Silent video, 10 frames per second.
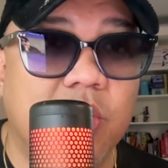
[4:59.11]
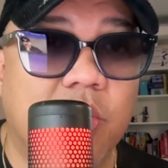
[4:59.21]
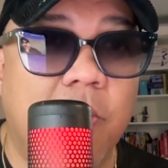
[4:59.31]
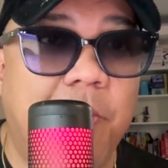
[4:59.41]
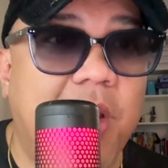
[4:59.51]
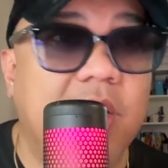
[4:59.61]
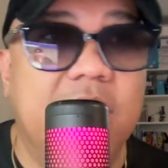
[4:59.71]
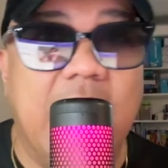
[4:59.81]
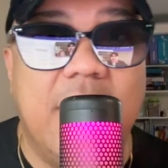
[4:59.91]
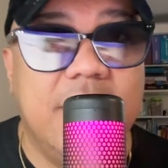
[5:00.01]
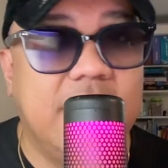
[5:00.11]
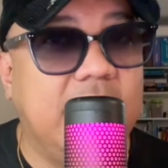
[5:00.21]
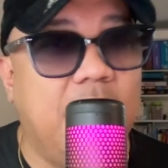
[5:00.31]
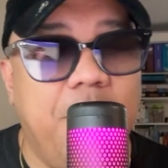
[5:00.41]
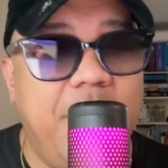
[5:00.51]
compared da
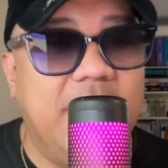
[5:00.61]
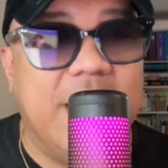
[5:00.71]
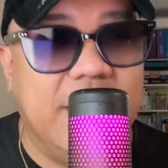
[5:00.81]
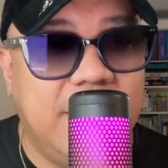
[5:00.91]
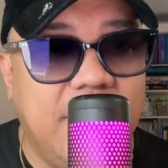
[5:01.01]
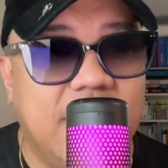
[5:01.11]
compared dati.